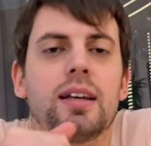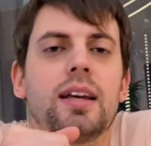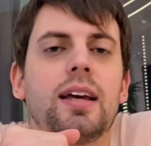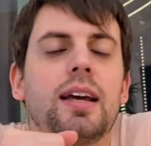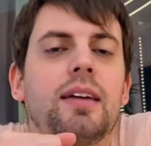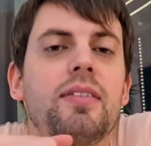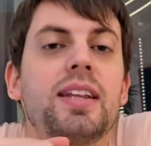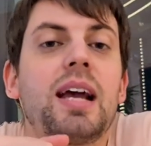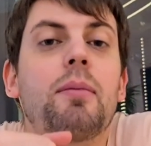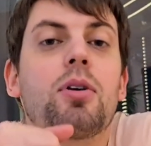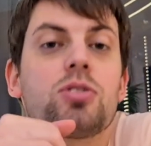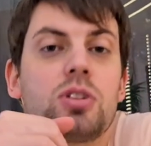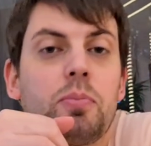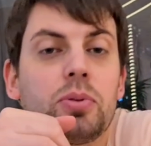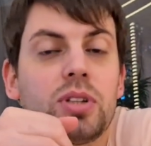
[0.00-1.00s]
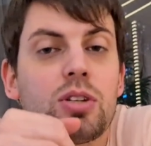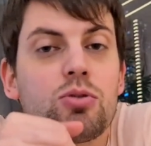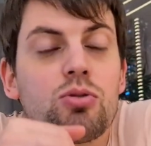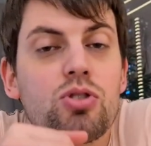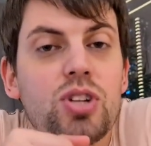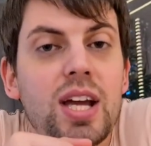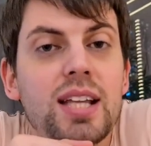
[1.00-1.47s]
vediamo cosa potrà
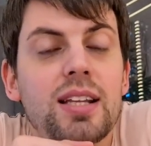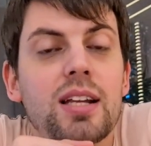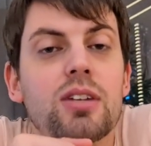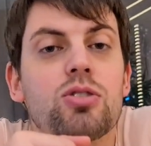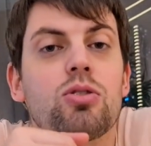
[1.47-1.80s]
succedere.